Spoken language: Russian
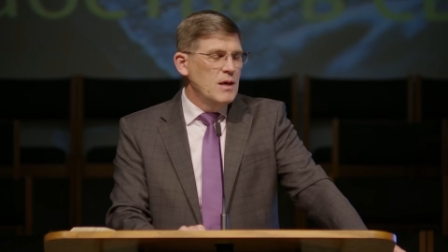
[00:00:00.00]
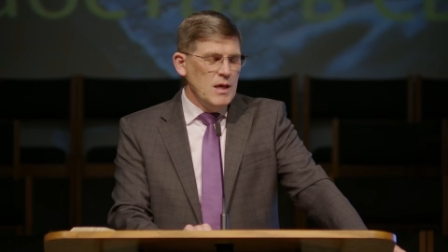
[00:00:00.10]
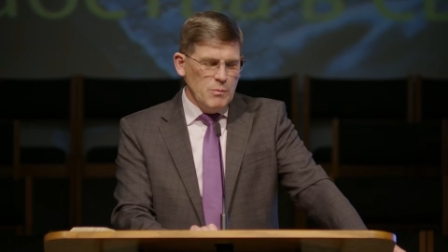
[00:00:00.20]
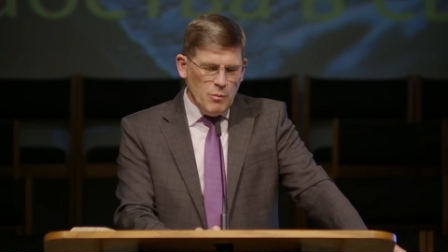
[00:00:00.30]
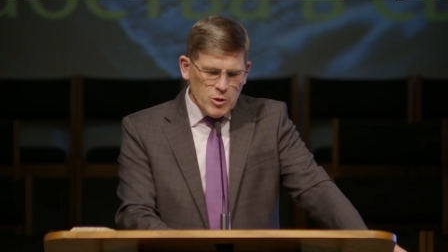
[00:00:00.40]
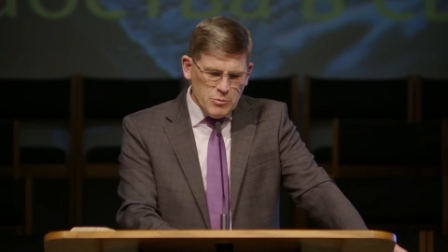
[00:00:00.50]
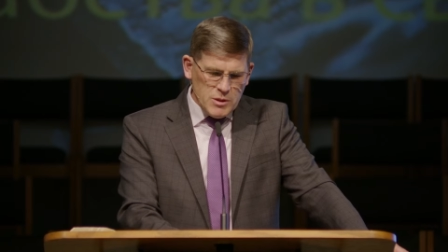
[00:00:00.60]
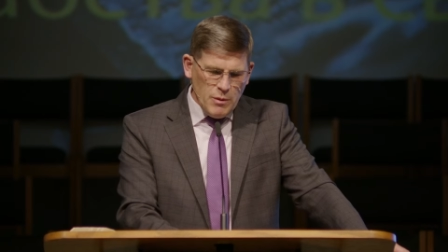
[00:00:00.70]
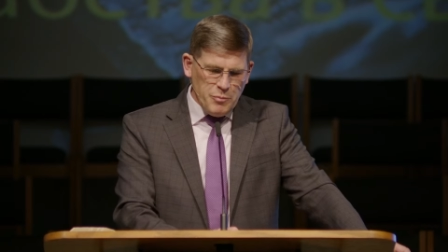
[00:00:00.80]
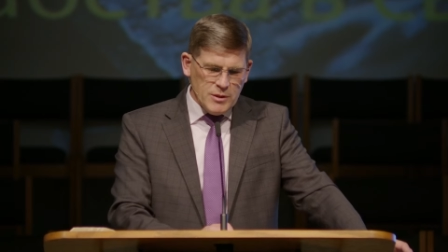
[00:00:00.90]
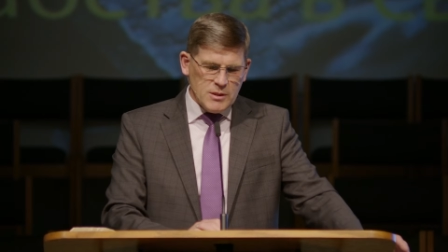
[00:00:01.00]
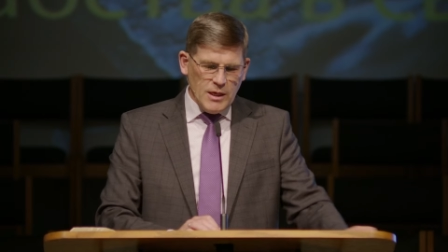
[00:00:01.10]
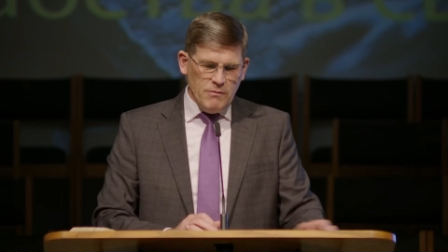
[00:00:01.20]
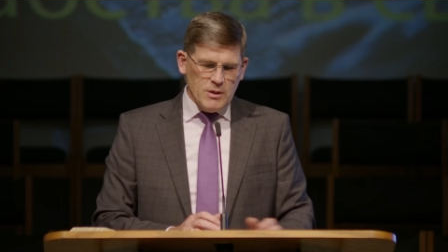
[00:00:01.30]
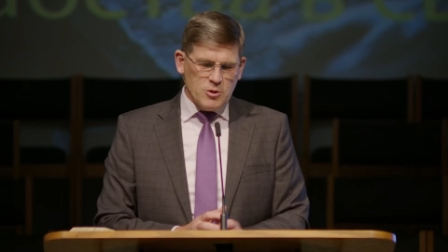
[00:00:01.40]
И мы можем себе
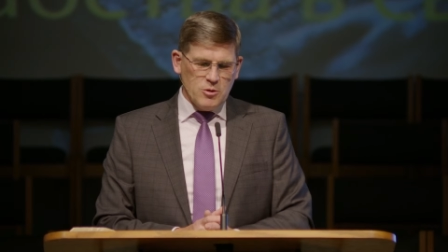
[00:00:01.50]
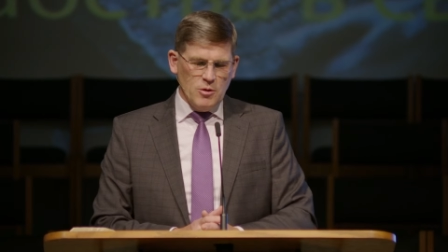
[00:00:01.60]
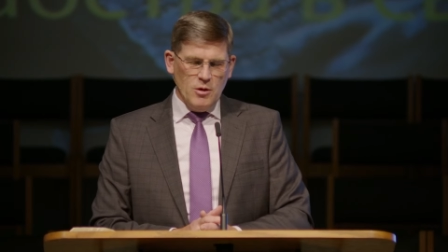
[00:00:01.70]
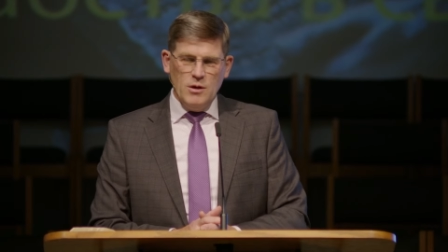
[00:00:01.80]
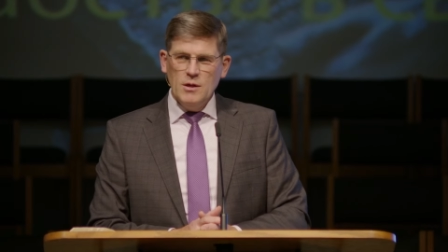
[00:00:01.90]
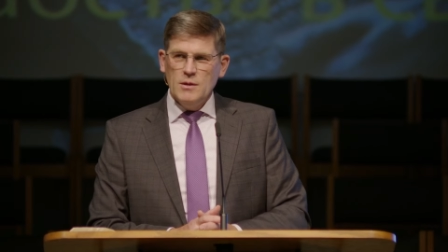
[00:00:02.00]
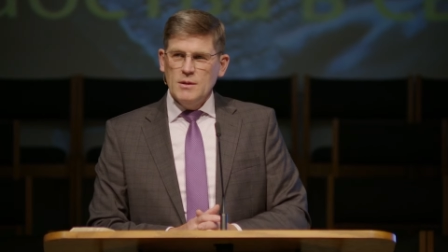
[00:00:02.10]
представить, что